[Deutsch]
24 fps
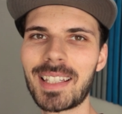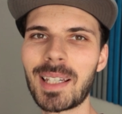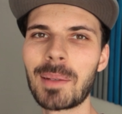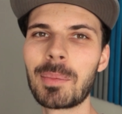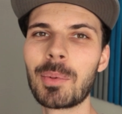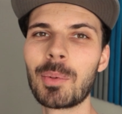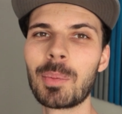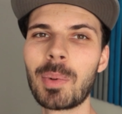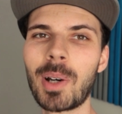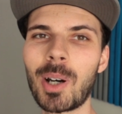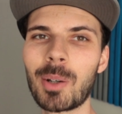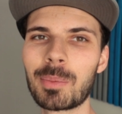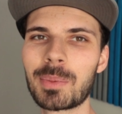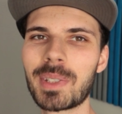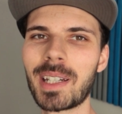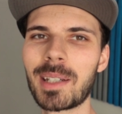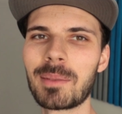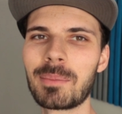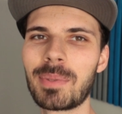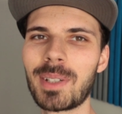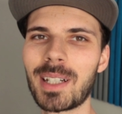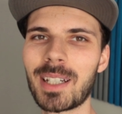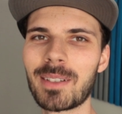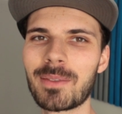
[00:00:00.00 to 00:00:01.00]
Ich habe überhaupt
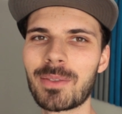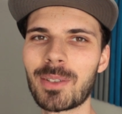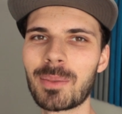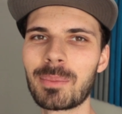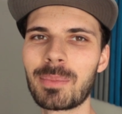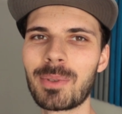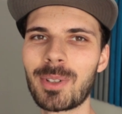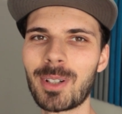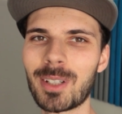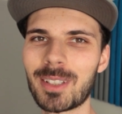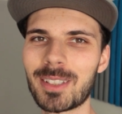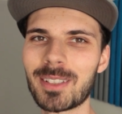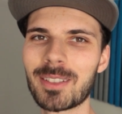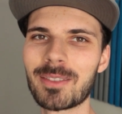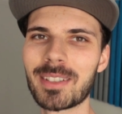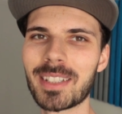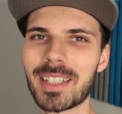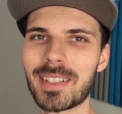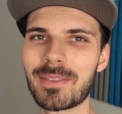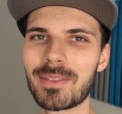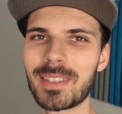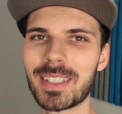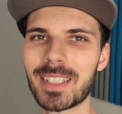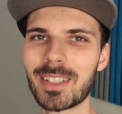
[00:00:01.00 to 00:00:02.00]
keinen Plan vom Plotten und
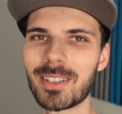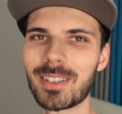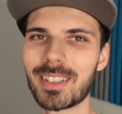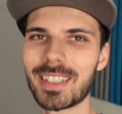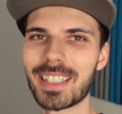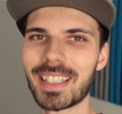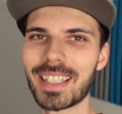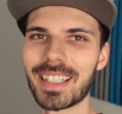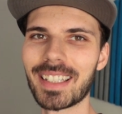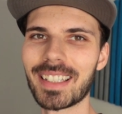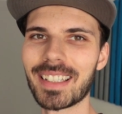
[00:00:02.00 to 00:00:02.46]
das will ich heute